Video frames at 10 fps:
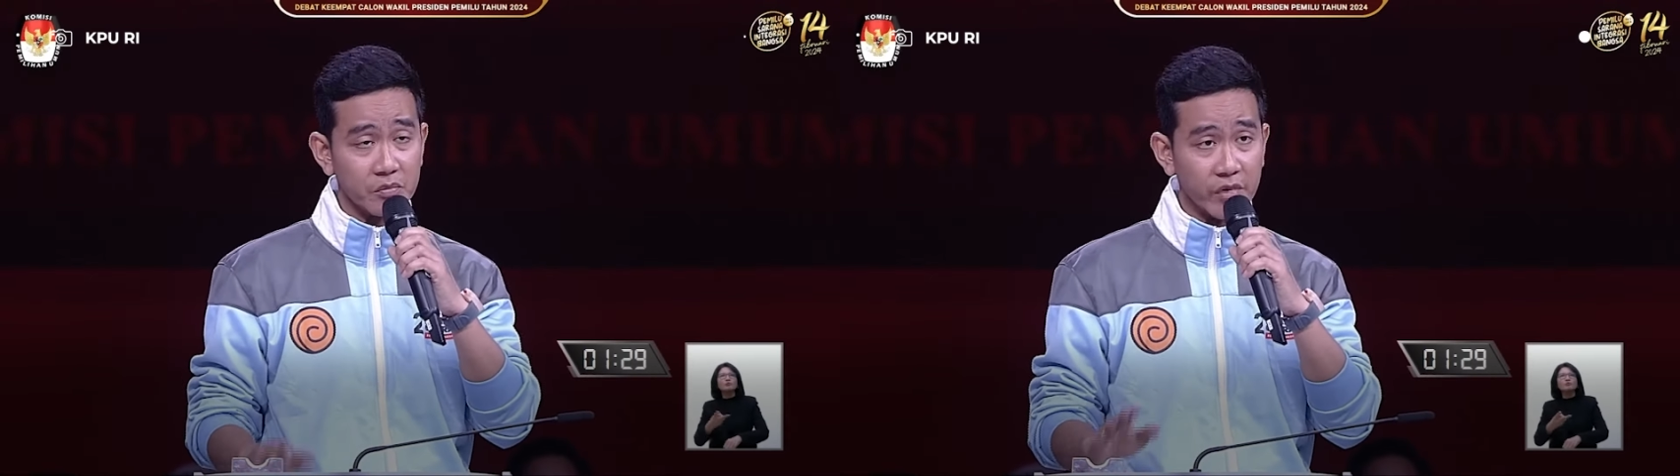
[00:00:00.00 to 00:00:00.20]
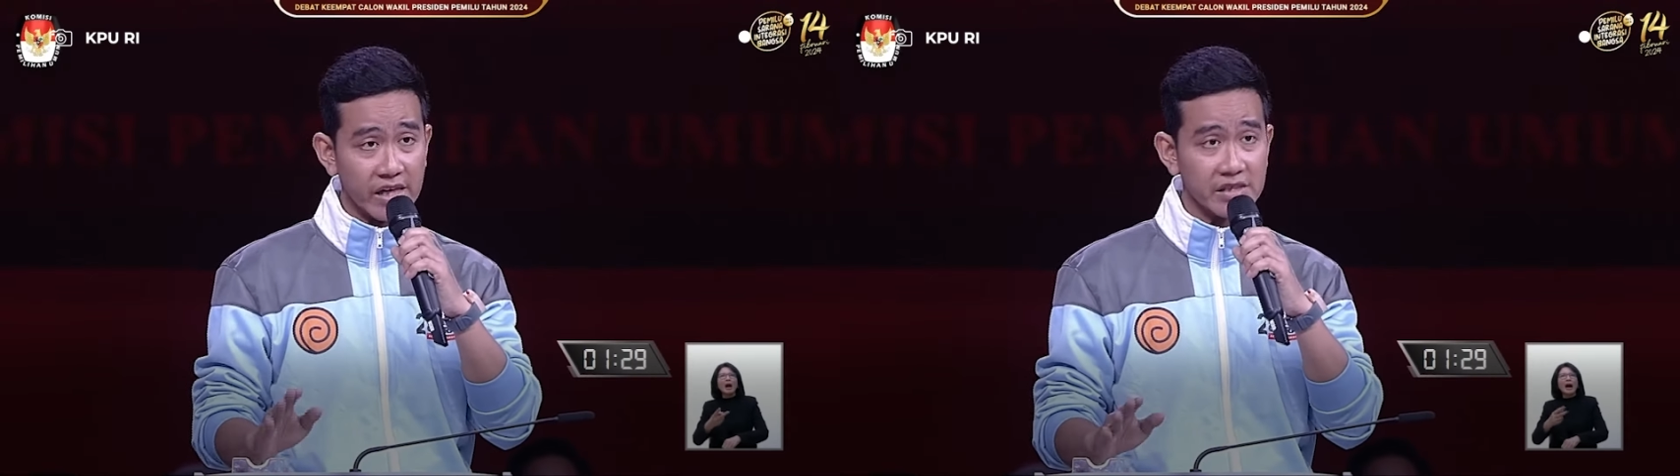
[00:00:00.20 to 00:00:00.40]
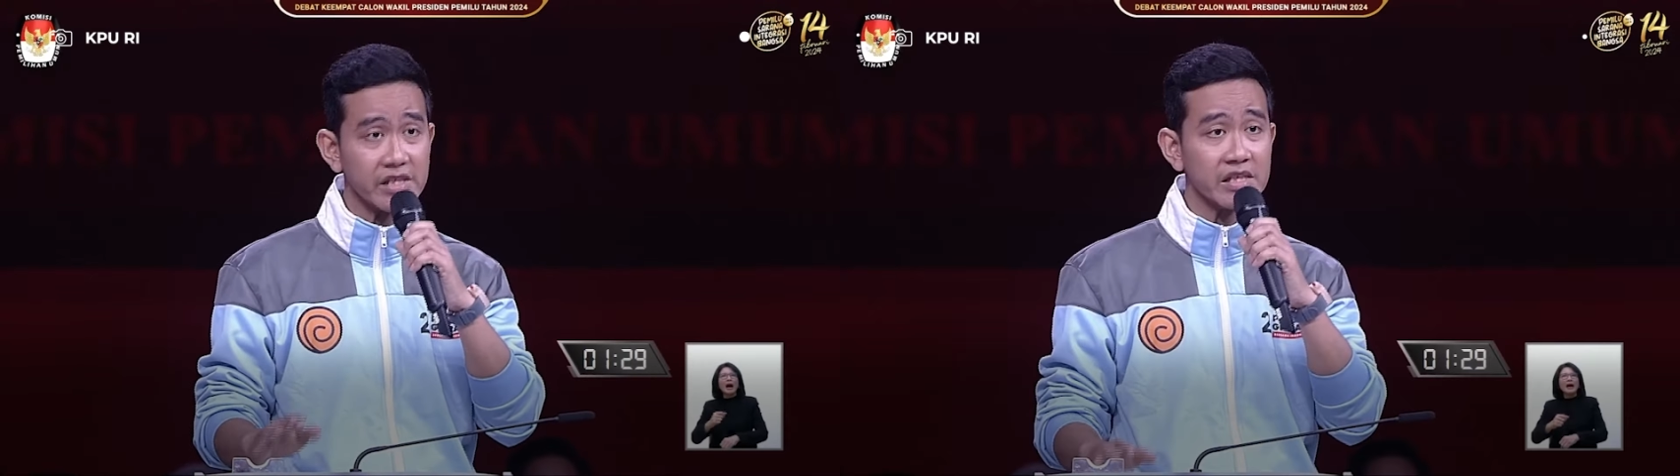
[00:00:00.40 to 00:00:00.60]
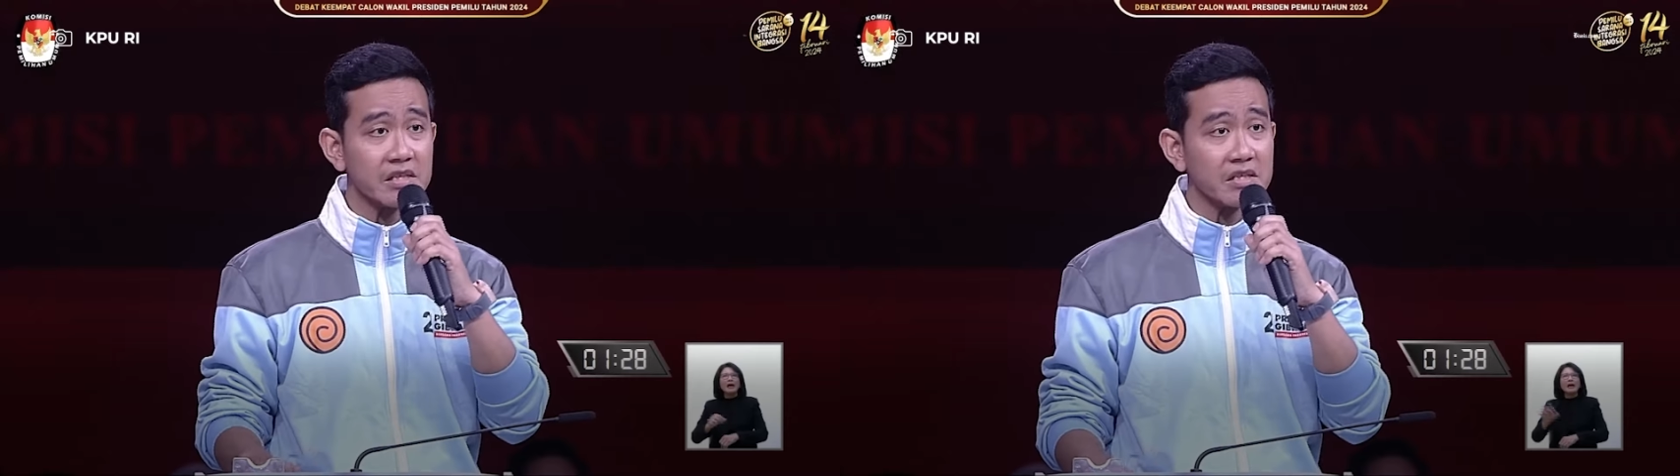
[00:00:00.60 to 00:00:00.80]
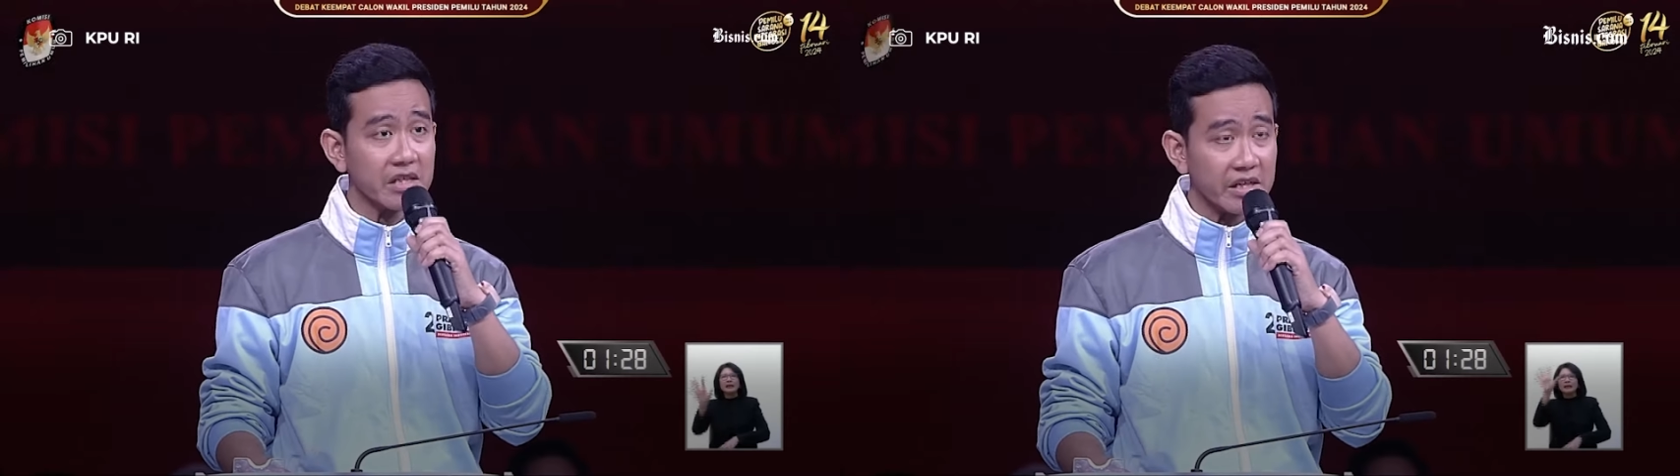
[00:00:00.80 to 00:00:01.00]
Banjir,
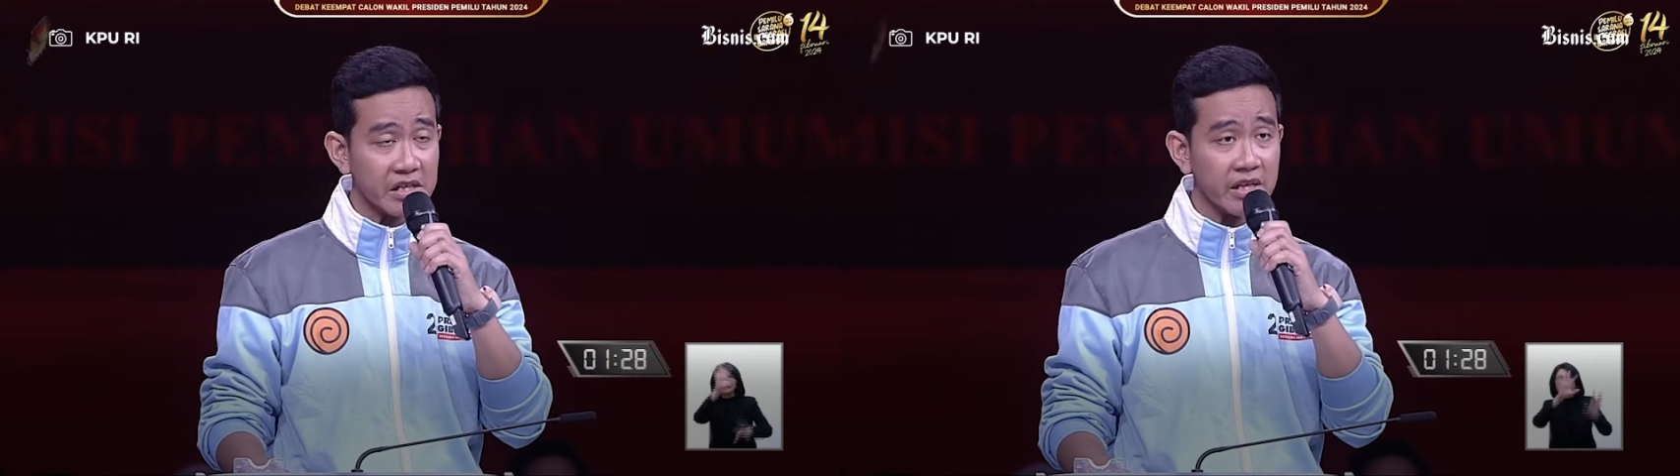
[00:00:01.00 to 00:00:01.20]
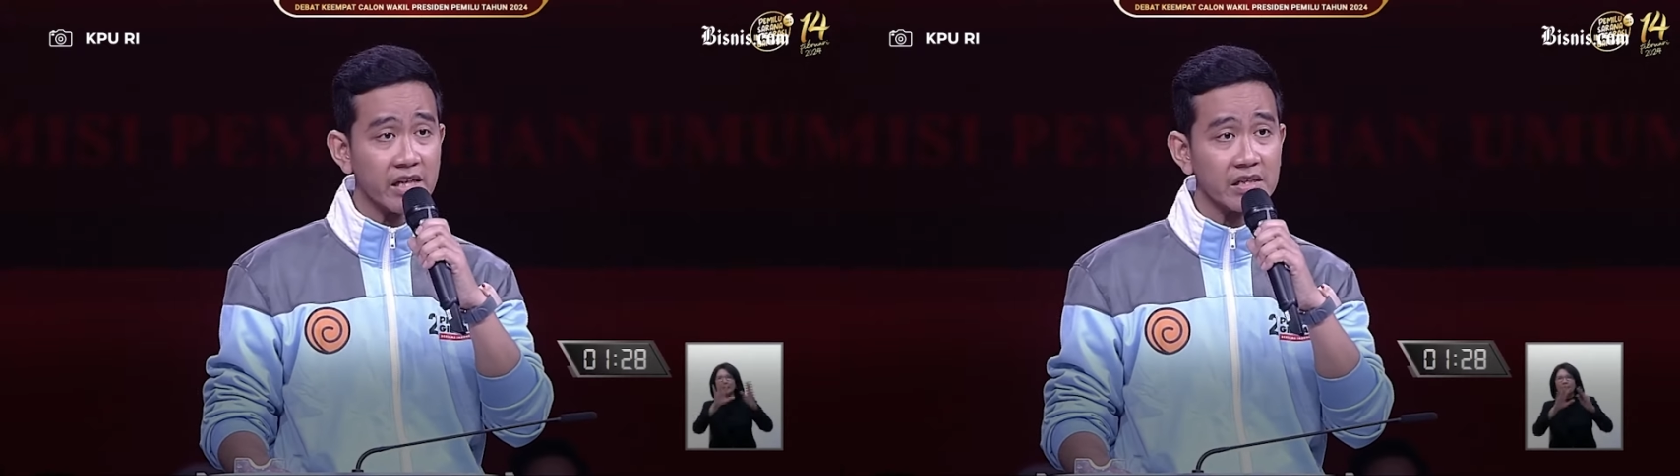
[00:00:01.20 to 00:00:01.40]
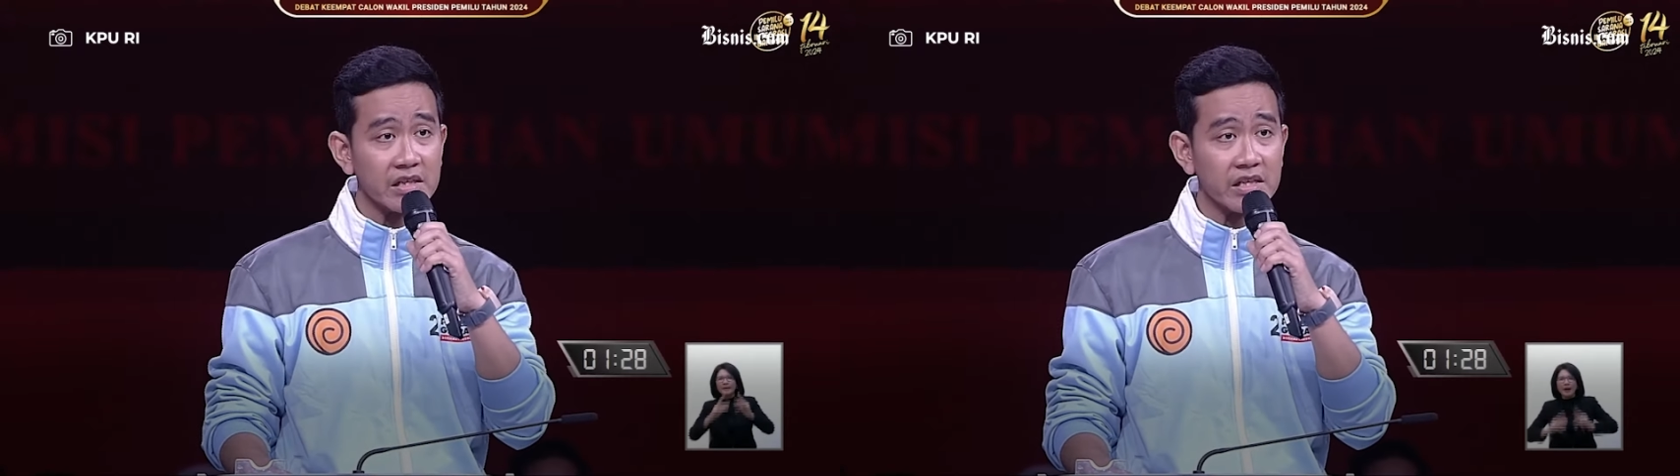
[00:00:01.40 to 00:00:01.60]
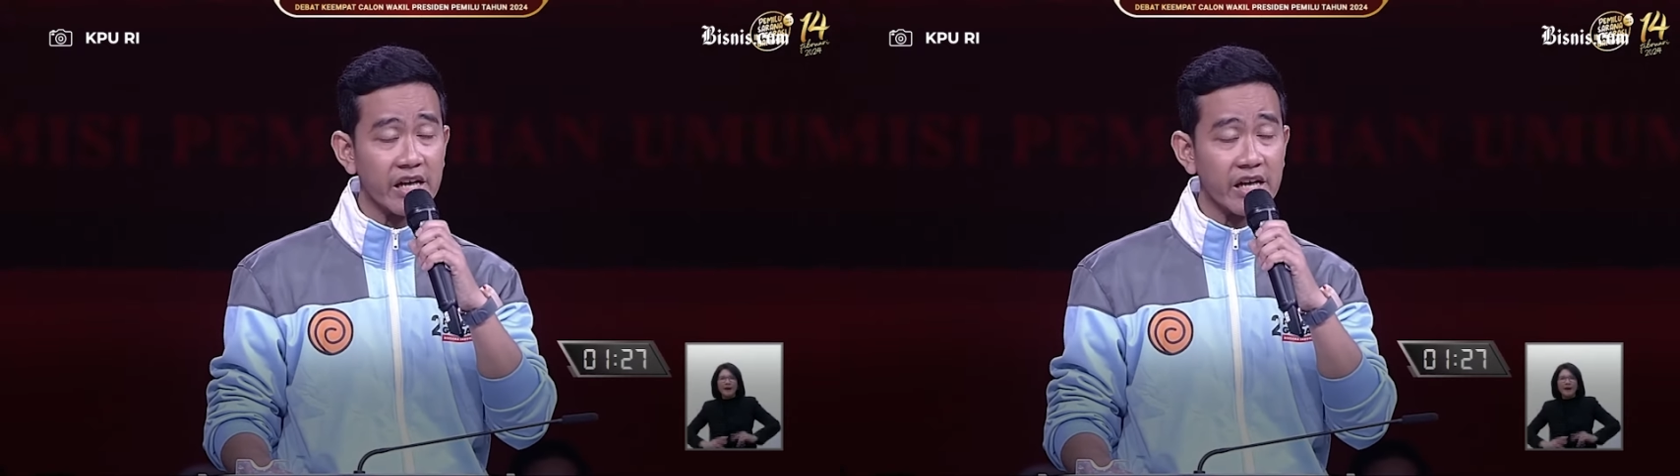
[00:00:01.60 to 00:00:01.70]
kekeringan,